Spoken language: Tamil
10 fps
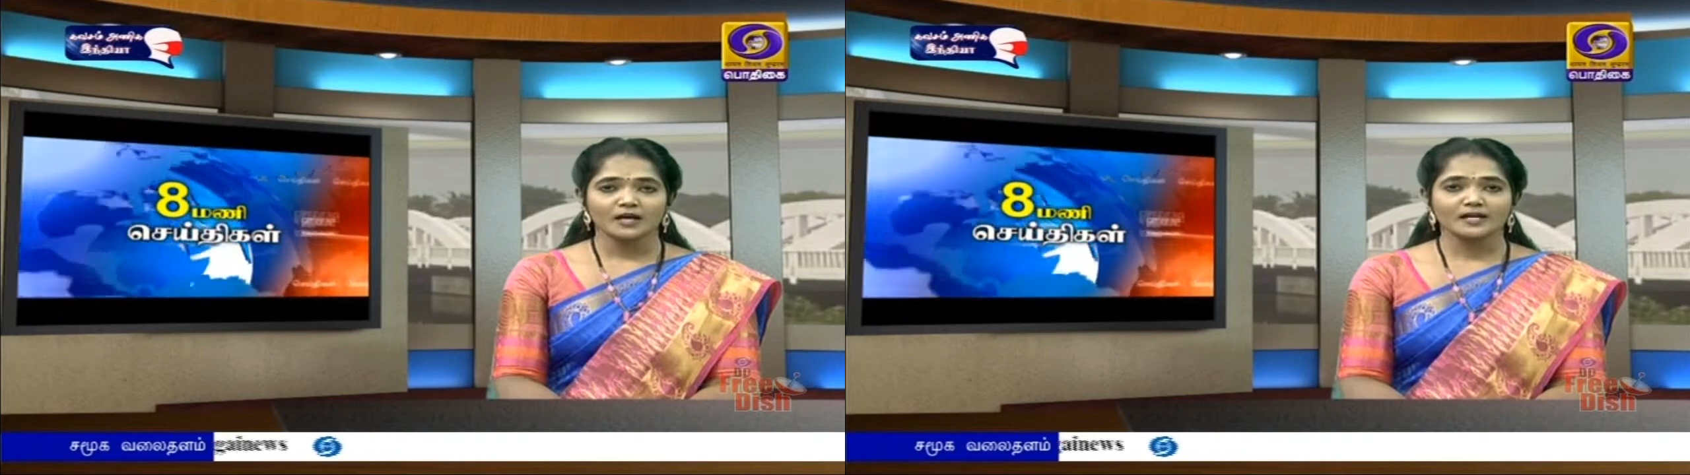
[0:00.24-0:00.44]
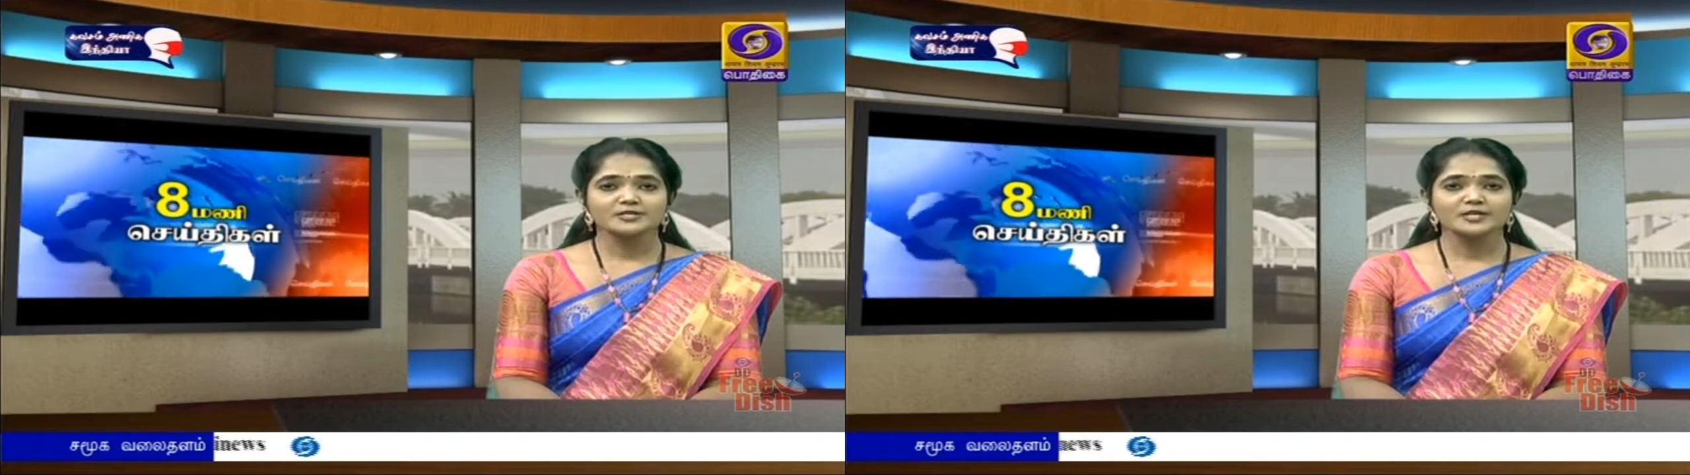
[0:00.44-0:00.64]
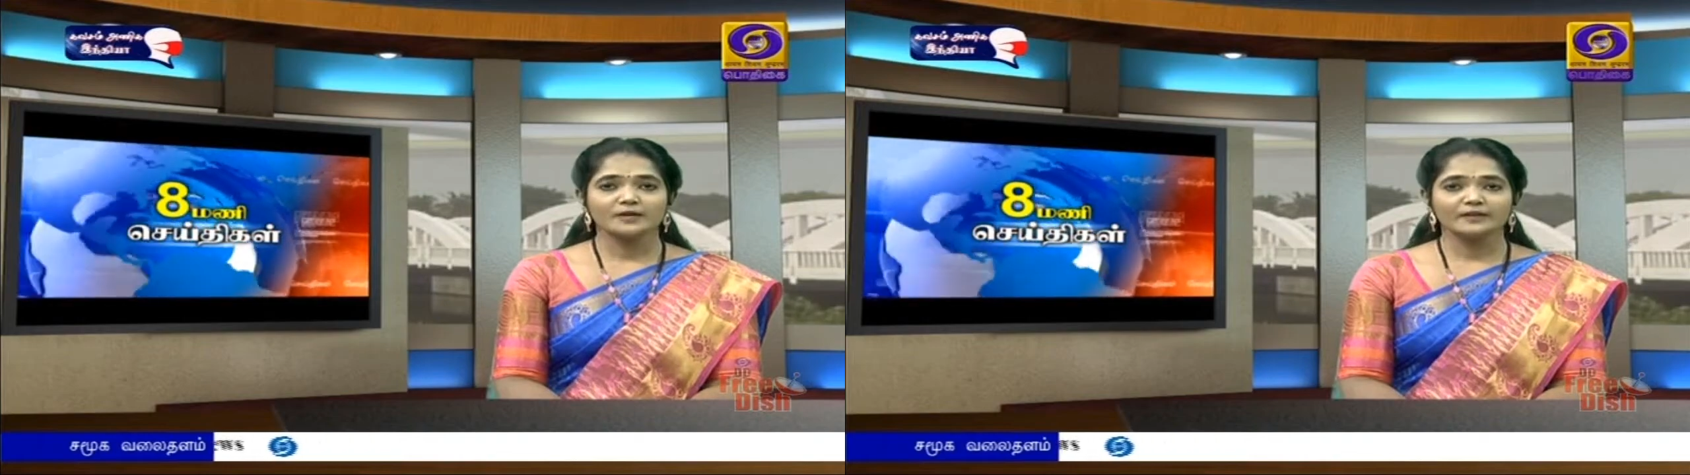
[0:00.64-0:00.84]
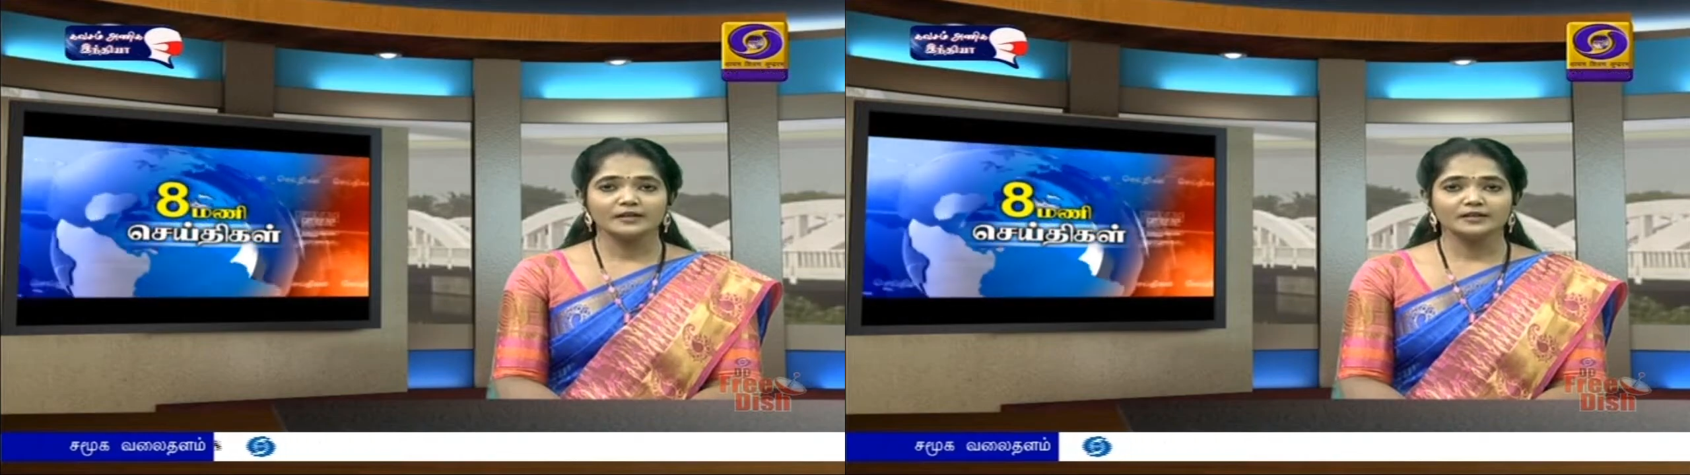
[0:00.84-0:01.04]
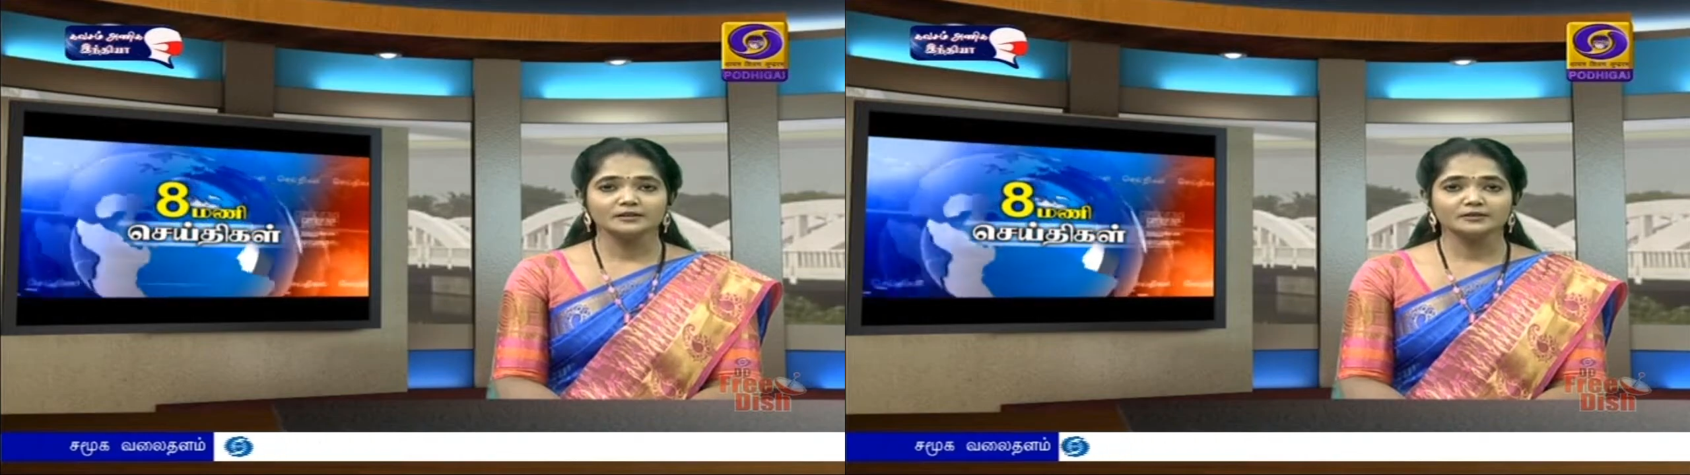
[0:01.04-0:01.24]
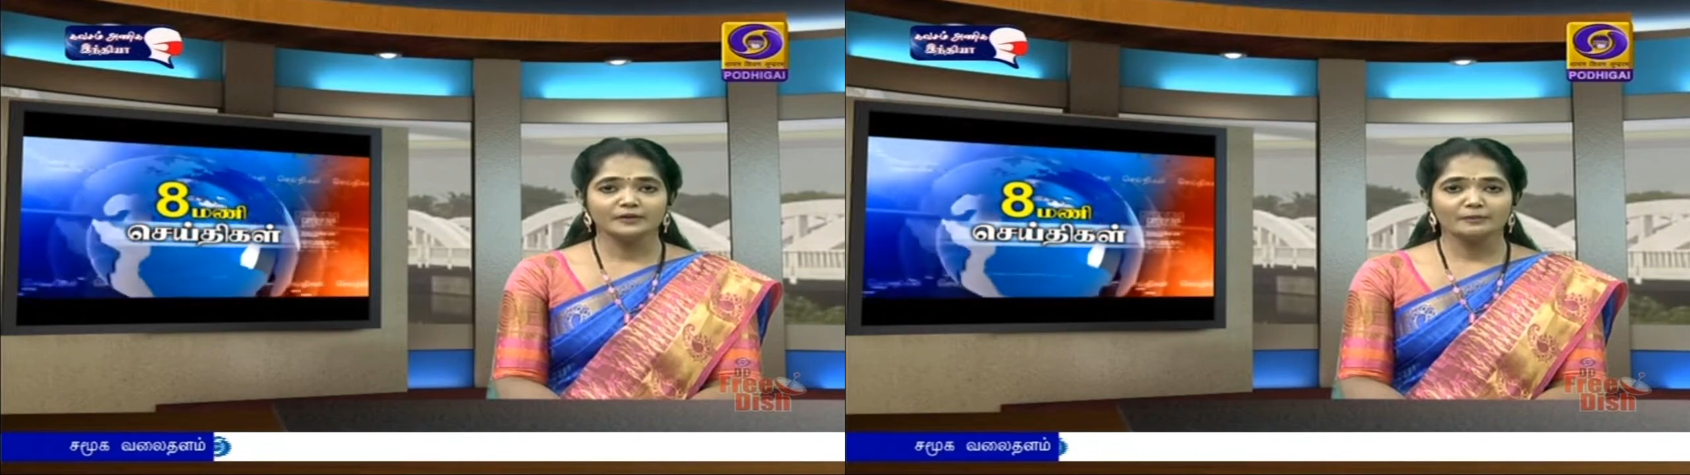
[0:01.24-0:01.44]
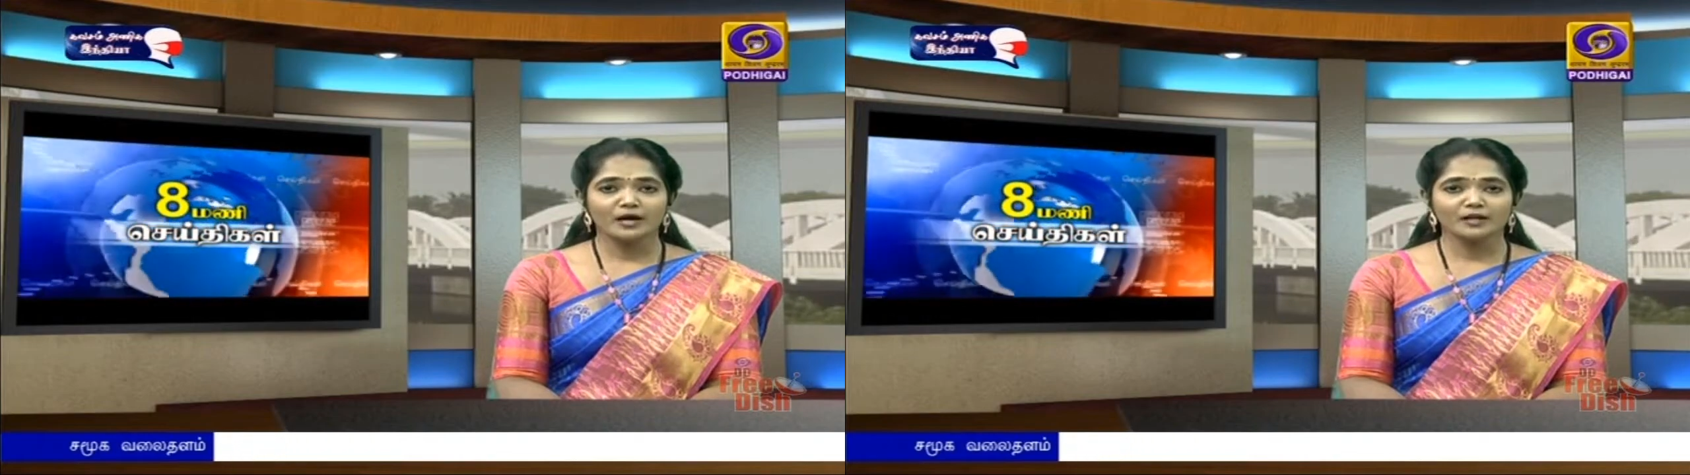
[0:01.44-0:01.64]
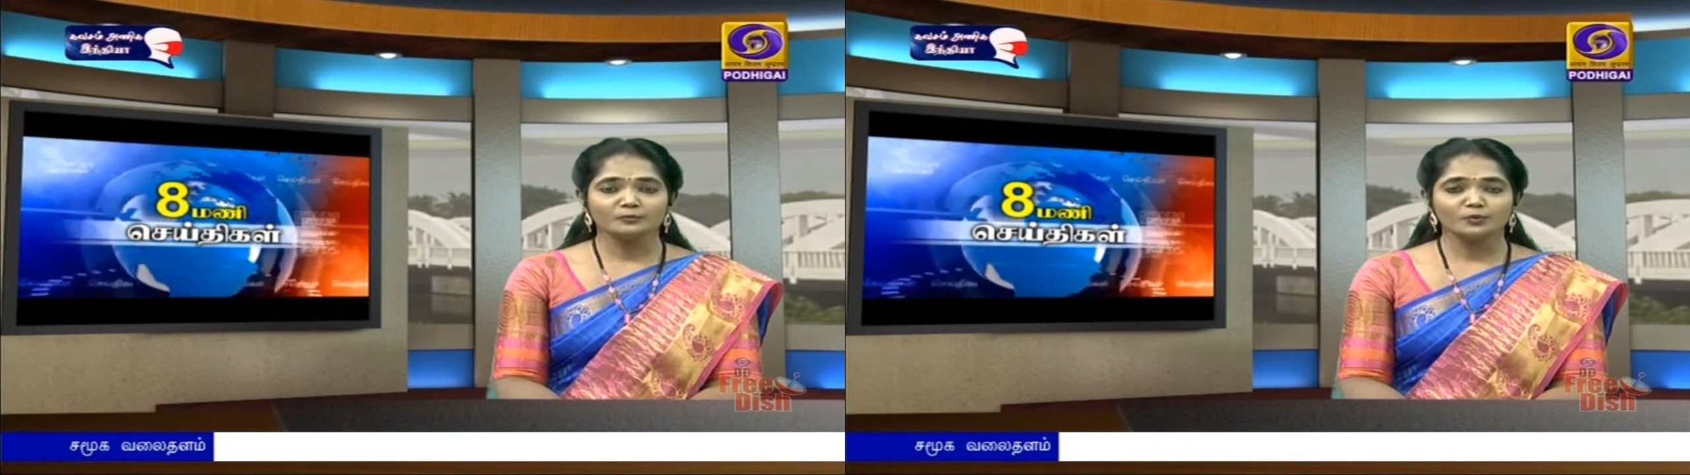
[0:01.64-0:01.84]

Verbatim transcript: ரஷ்யாவில் இருந்து விமானம்